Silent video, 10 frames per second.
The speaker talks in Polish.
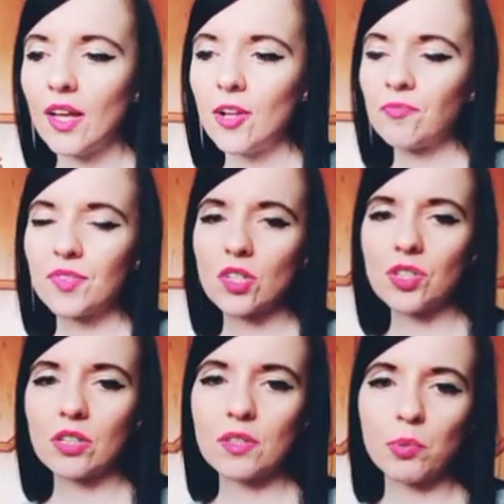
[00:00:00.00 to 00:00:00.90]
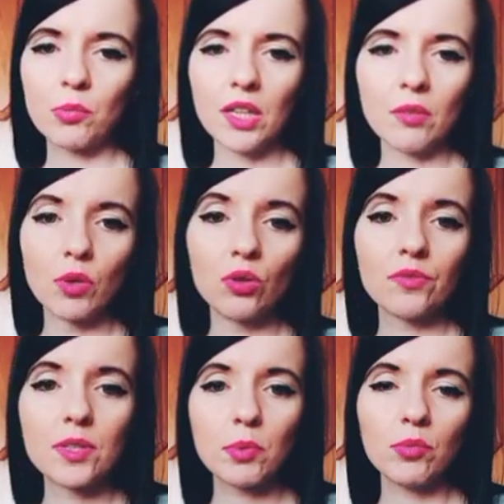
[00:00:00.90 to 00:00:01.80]
Coś tam wspominał o,
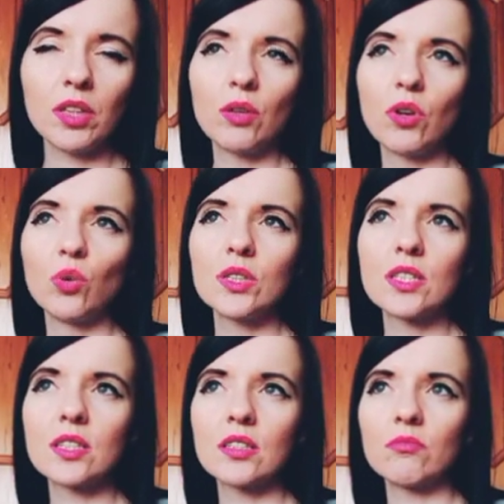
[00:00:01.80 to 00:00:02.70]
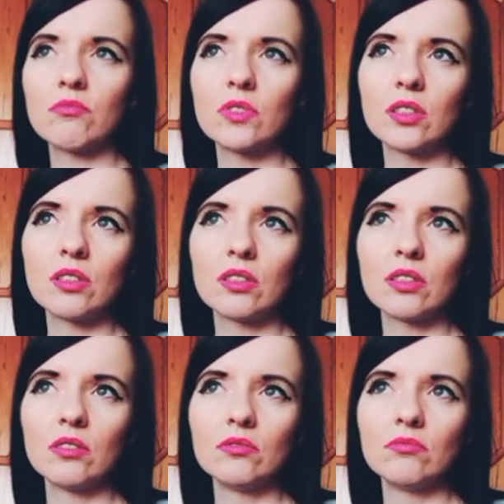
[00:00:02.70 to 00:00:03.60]
wspominał o łysym,
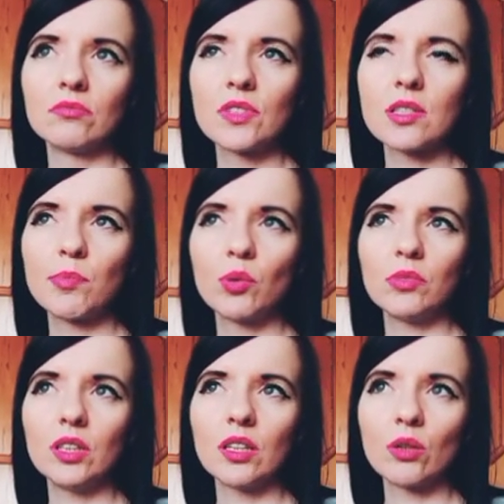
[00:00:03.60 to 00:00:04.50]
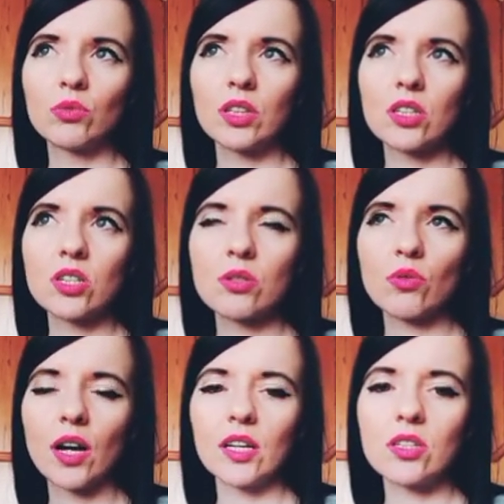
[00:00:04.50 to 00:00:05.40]
yy, wspominał też,
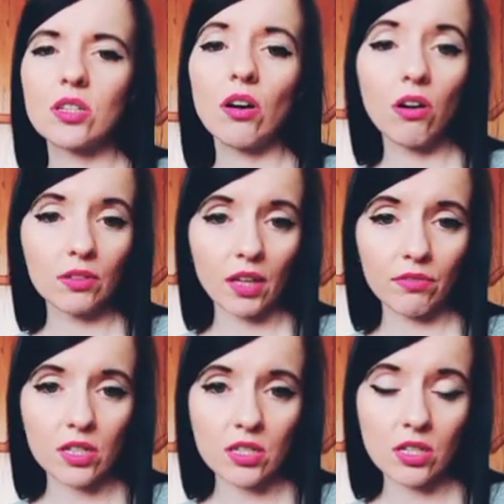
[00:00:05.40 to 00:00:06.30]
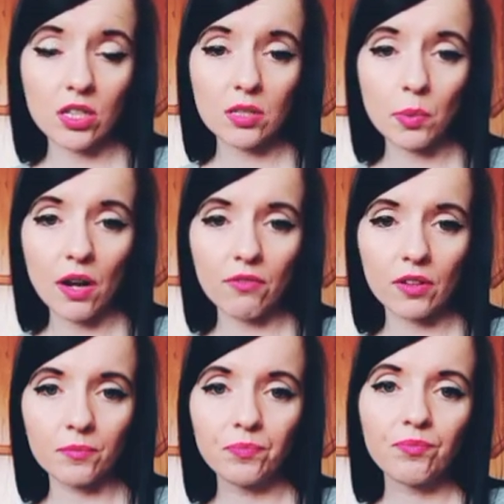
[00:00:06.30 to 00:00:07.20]
słuchajcie, o najważniejsza
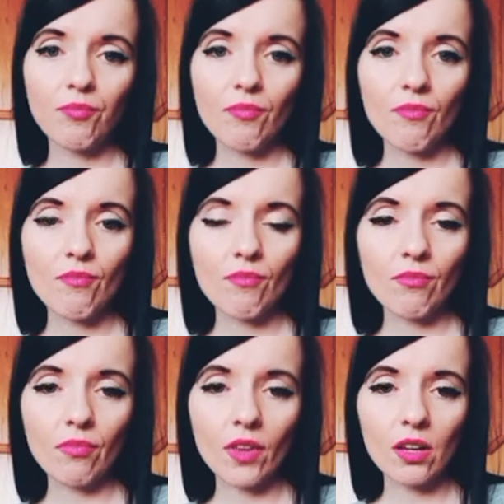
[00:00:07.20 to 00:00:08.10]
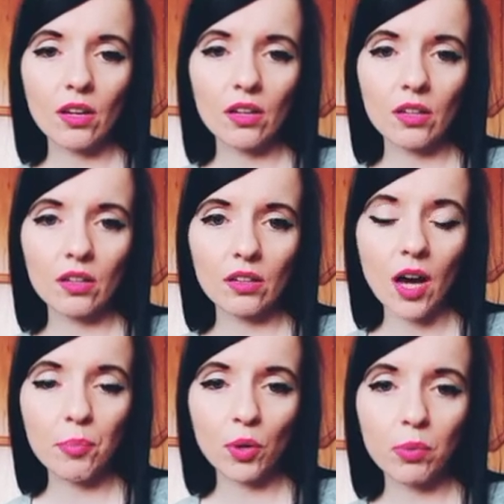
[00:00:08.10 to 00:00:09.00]
sprawa. Yy,
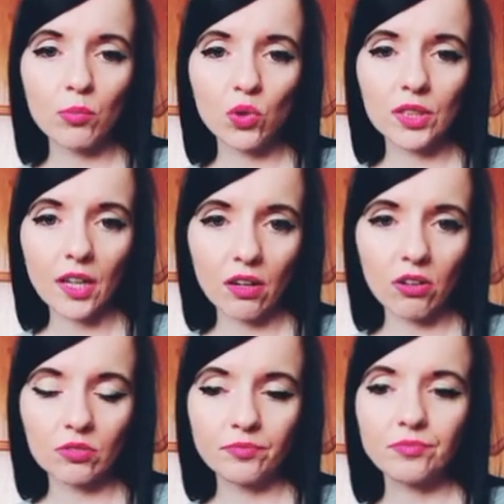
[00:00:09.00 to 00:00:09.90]
a propos młodego,